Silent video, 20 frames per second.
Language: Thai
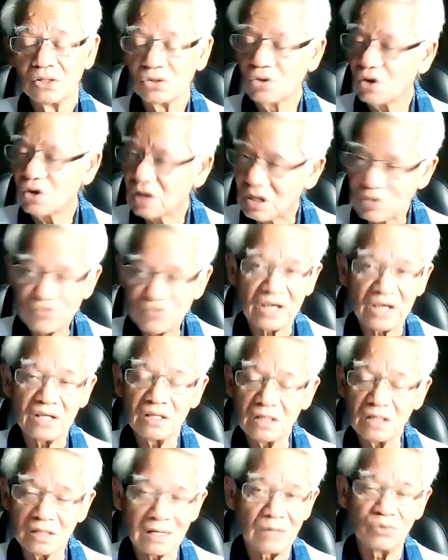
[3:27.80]
ต้องเข้าใจ
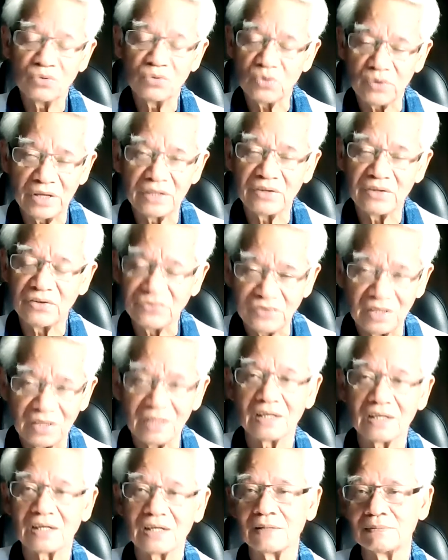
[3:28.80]
เรื่องราวของตัวเองจริง
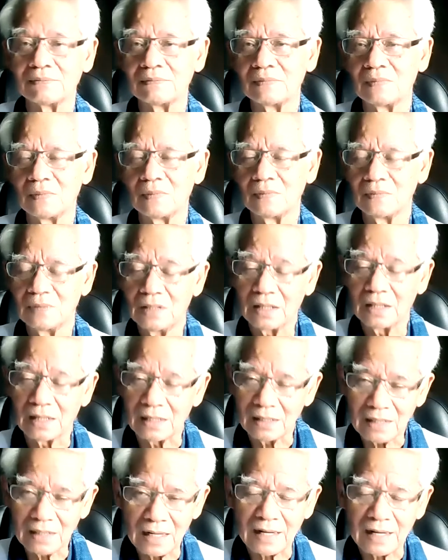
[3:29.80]
ๆ นะครับ เรื่อง
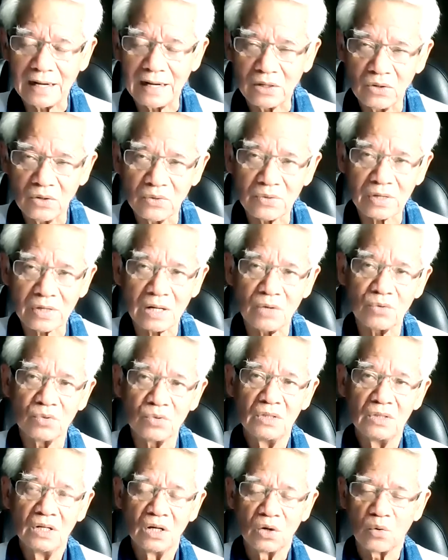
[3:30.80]
ร่างกายของเรา
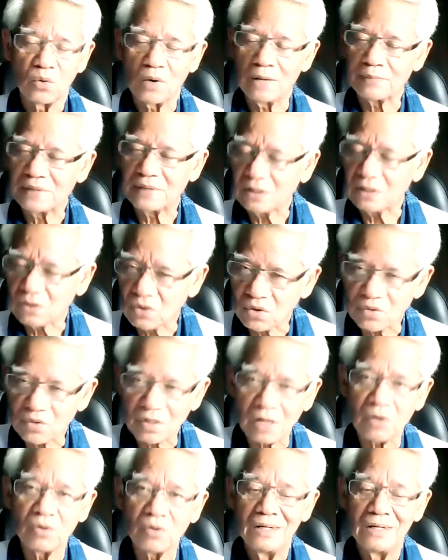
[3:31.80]
ความคิดของ
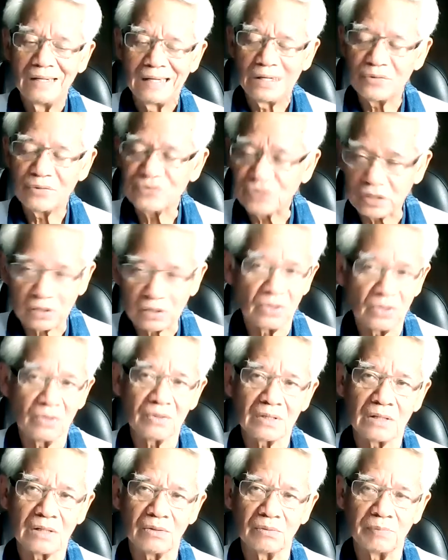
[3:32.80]
เราแล้วจิตของ
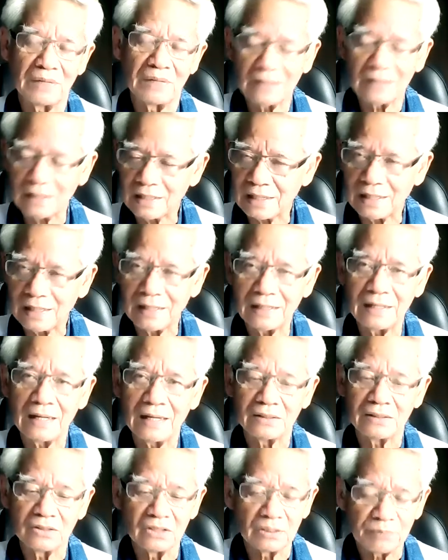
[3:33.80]
เราพัฒนาให้ได้
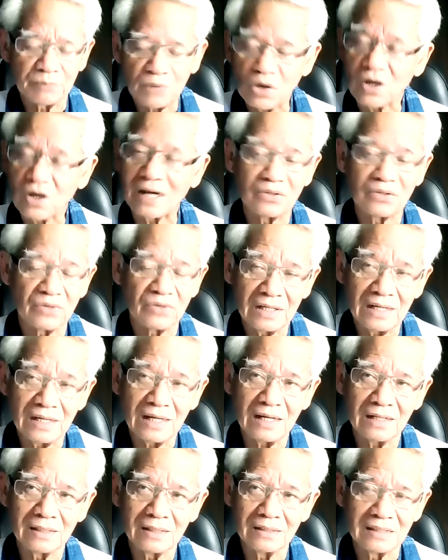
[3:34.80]
ที่จะป้องกันตรงนี้ได้
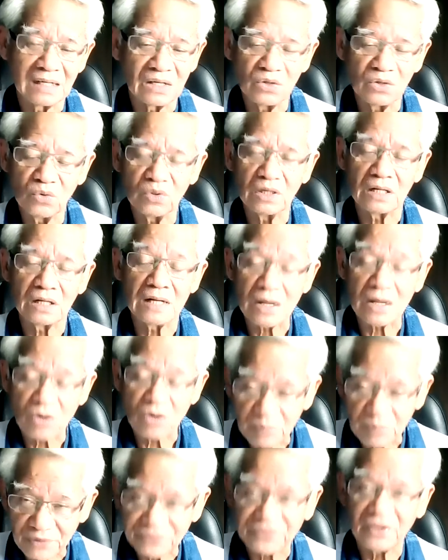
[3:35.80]
อย่างลุงนี่ได้ร้อ
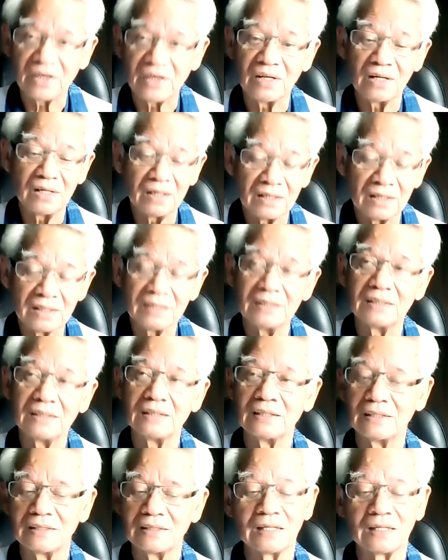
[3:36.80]
ยเปอร์เซ็นต์ในเรื่องคลื่น
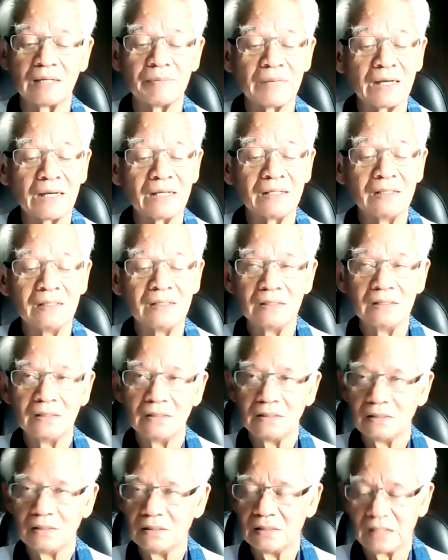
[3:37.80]
เห็นไหม
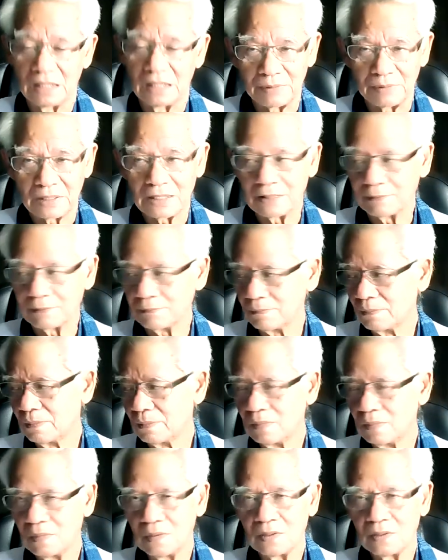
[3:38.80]
เห็นไหมครับ
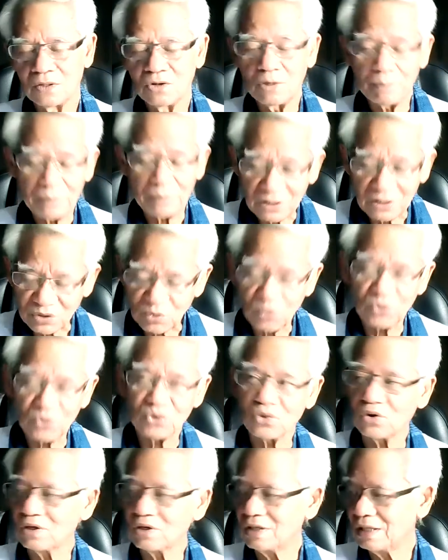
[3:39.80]
ก็เปิดตัว
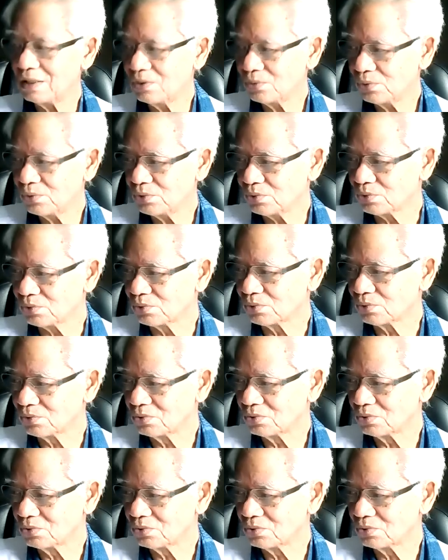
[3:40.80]
ตนให้รู้อยู่